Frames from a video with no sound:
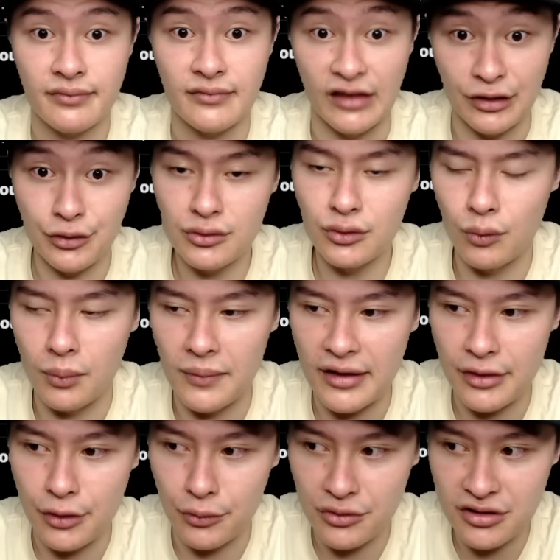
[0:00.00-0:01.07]
也就是说，我
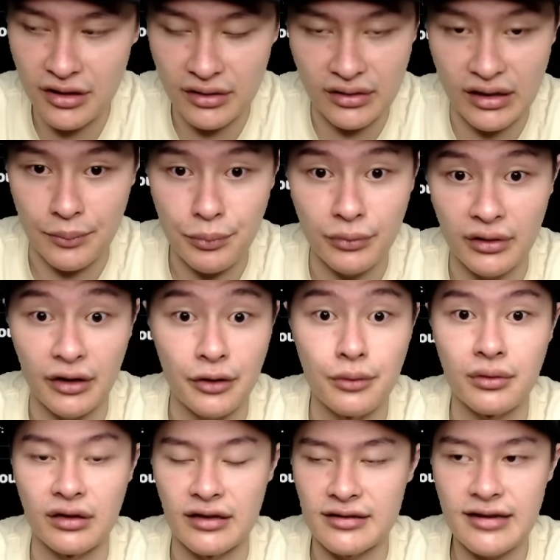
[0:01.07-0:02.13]
们牛市的顶部呢，很有
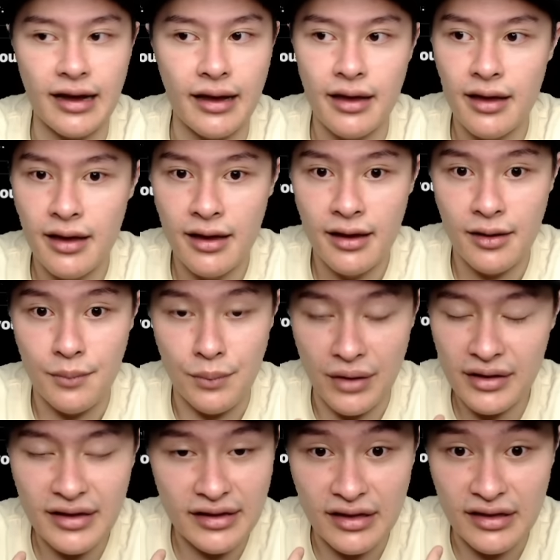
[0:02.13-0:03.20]
可能在
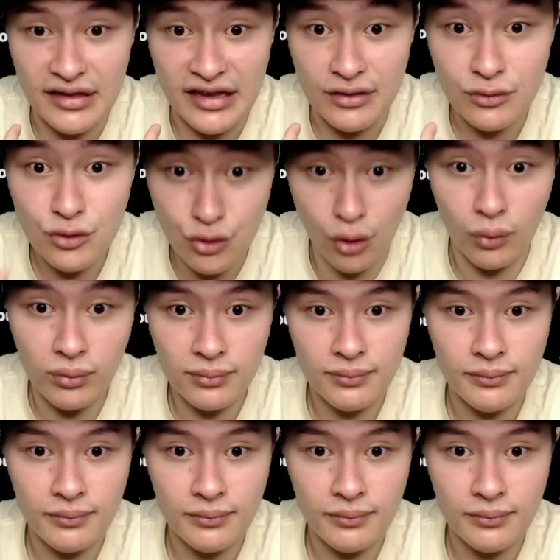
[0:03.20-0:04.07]
明年的年中